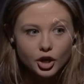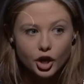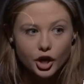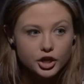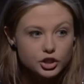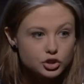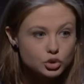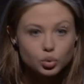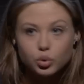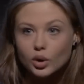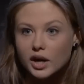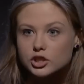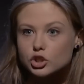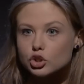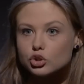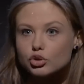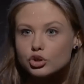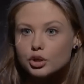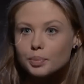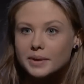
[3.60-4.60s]
Ej,
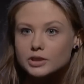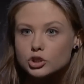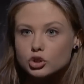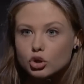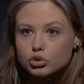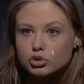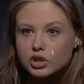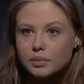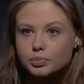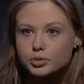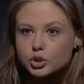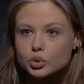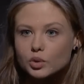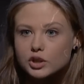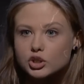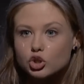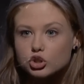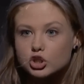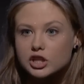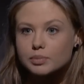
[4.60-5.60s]
słuchajcie, to chyba ciotka przyszła,
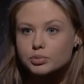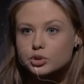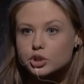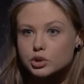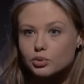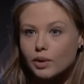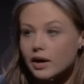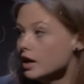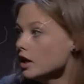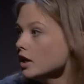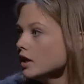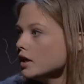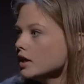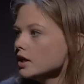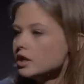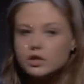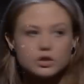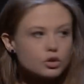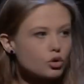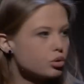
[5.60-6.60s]
ciotka przyszła.
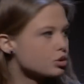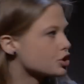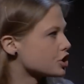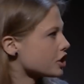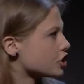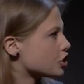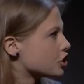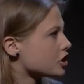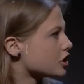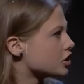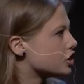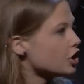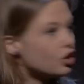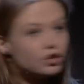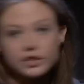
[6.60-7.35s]
Tak, Kurczę, gdzie